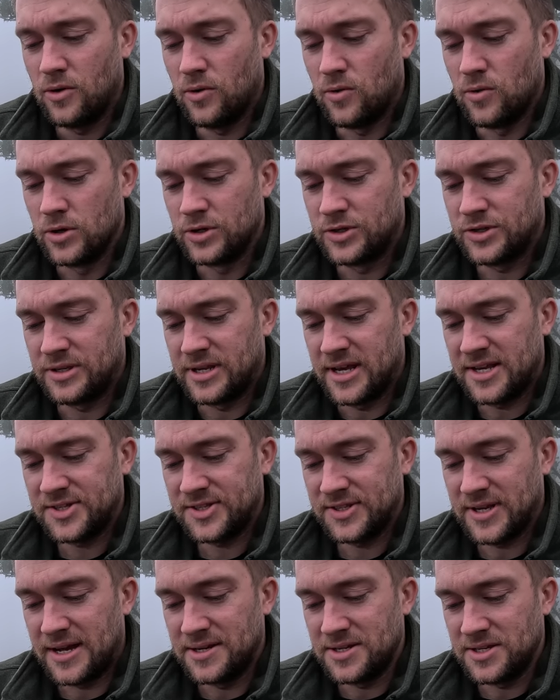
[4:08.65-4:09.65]
Und
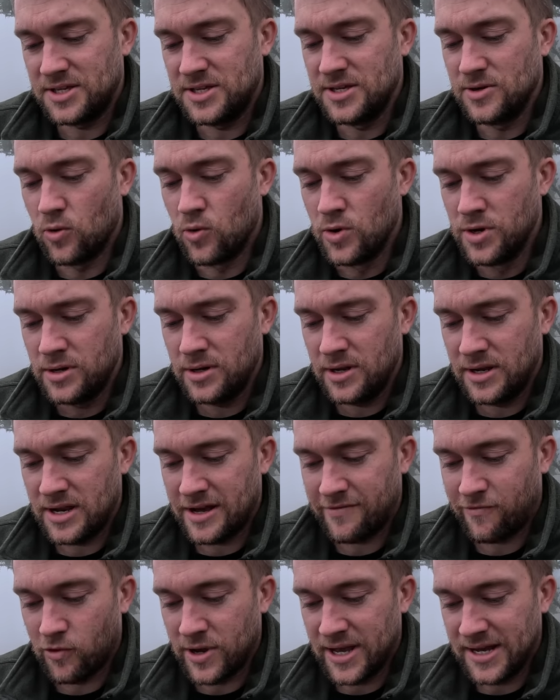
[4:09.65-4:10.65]
das kann ich hier unten in
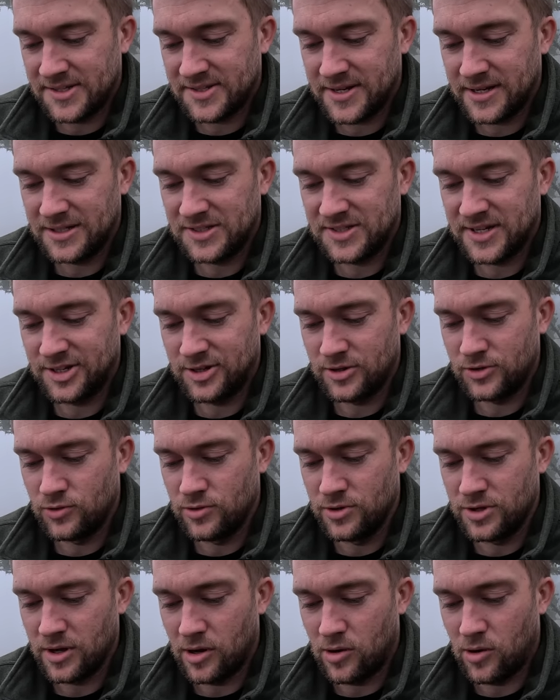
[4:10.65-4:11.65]
der Vorhersagezeit
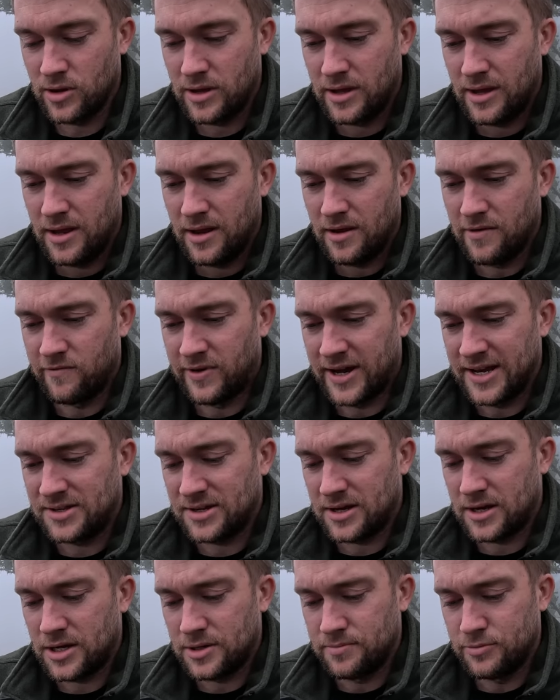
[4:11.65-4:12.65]
natürlich auch
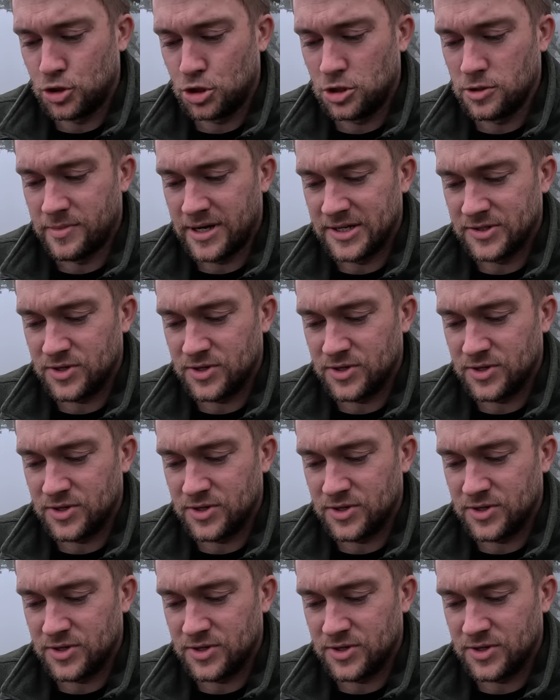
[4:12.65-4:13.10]
weiter bestimmen.